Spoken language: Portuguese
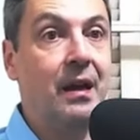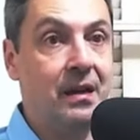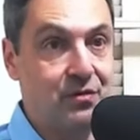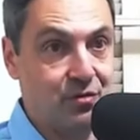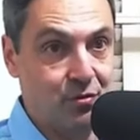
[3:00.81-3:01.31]

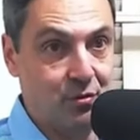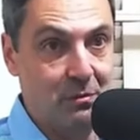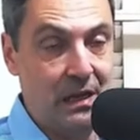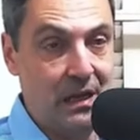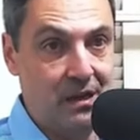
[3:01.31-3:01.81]
antes do
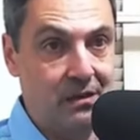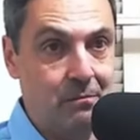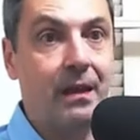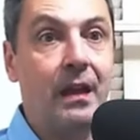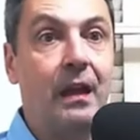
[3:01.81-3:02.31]
Milley,
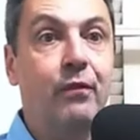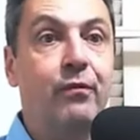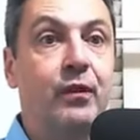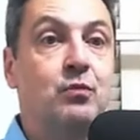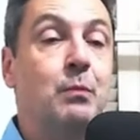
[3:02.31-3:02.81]
ele
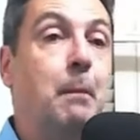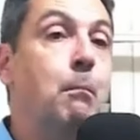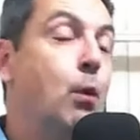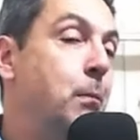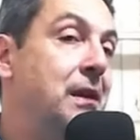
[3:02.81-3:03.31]
fez uma
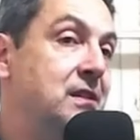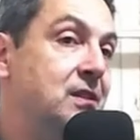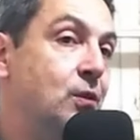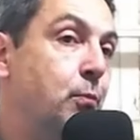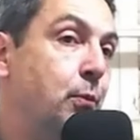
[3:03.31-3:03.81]

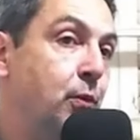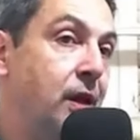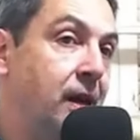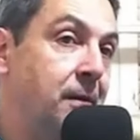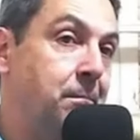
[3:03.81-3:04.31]
mobilização
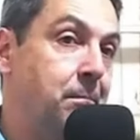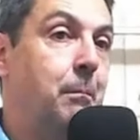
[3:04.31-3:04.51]
popular